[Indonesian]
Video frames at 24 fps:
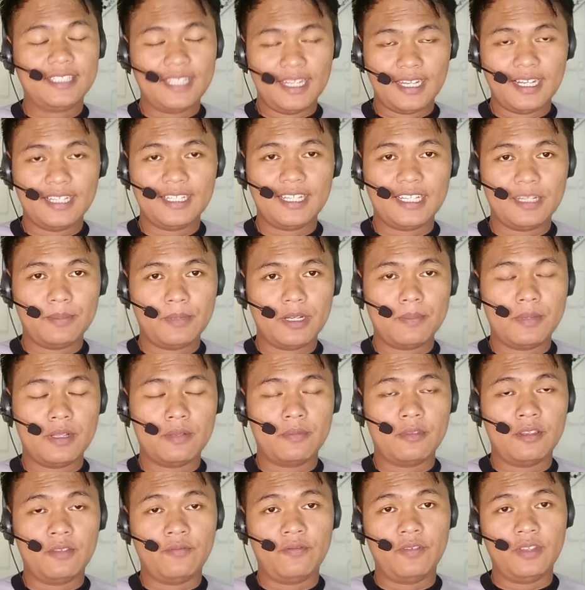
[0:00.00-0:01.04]
channel dari
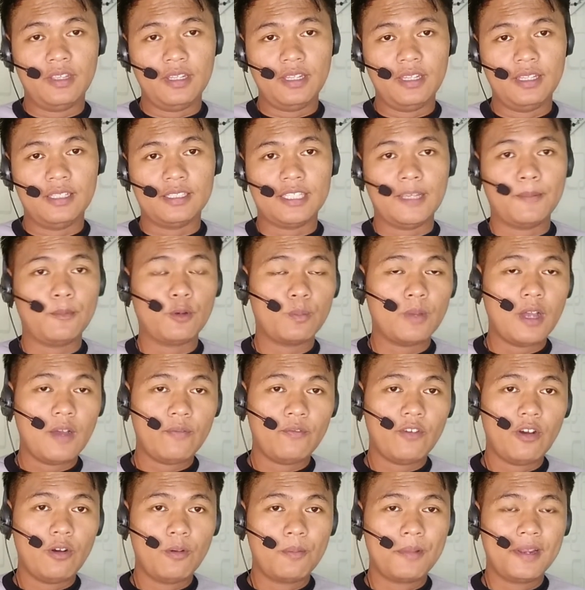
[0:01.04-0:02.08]
Marbat TV ini. Saya mohon
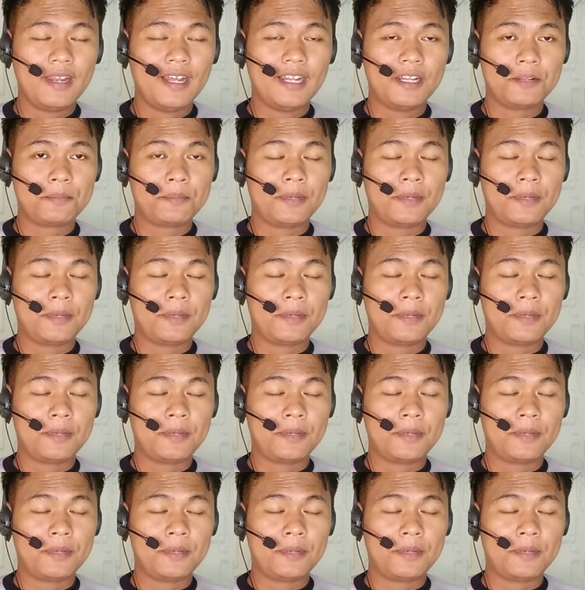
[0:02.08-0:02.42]
maaf apabila